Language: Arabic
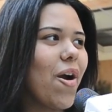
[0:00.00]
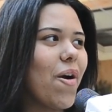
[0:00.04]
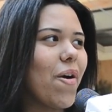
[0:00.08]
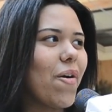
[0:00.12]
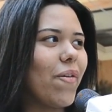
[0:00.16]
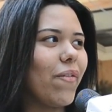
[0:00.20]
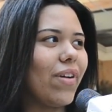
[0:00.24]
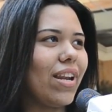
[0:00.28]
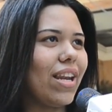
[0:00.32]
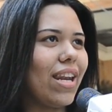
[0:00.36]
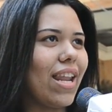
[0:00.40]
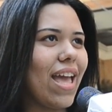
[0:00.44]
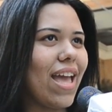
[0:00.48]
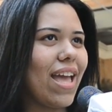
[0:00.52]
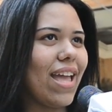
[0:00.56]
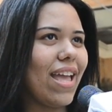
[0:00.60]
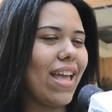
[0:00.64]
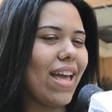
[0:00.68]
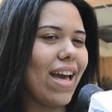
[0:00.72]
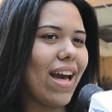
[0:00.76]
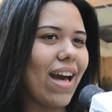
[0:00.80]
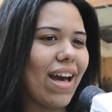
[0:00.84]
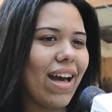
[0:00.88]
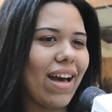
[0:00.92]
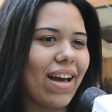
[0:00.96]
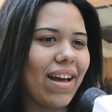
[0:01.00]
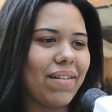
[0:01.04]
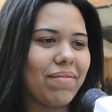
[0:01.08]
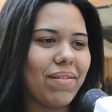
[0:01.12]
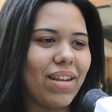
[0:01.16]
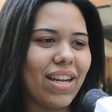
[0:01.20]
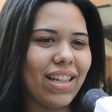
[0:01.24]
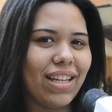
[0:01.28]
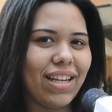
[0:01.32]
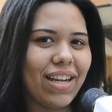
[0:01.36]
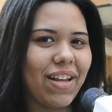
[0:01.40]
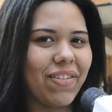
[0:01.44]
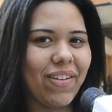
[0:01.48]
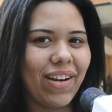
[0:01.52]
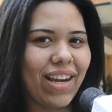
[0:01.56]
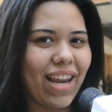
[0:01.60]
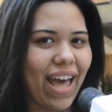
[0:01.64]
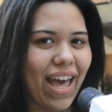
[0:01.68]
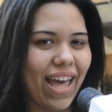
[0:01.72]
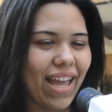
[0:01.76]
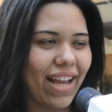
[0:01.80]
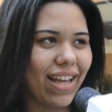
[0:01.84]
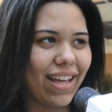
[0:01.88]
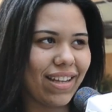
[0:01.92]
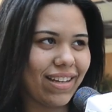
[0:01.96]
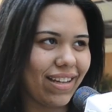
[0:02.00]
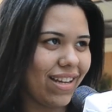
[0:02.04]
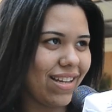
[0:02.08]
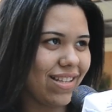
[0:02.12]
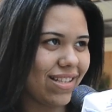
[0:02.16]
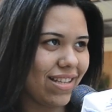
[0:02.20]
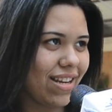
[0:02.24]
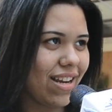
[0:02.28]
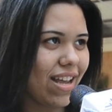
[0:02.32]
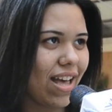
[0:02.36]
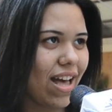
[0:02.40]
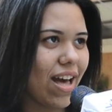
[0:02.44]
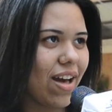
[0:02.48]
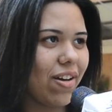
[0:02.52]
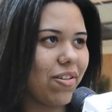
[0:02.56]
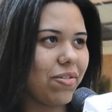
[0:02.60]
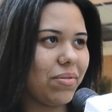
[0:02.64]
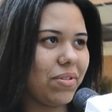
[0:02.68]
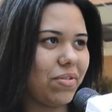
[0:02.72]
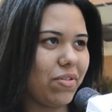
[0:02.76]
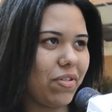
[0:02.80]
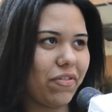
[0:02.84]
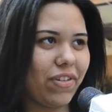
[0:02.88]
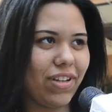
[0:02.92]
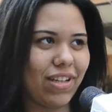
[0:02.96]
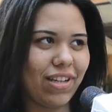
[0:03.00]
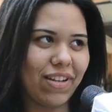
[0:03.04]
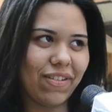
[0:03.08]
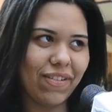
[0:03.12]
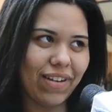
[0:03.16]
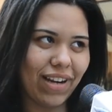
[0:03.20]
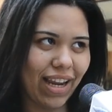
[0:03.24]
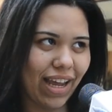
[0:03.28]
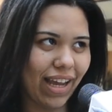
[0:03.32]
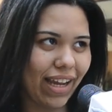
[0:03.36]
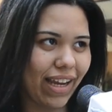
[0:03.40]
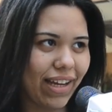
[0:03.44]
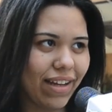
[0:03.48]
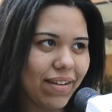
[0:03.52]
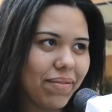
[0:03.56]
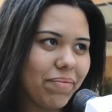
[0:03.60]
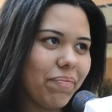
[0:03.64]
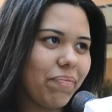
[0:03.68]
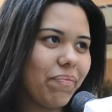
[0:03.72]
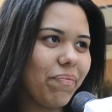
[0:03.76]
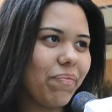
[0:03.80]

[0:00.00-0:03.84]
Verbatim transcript: وان هي عملت لنا كل حاجه احنا عايزينها وبتوفر لنا كل حاجه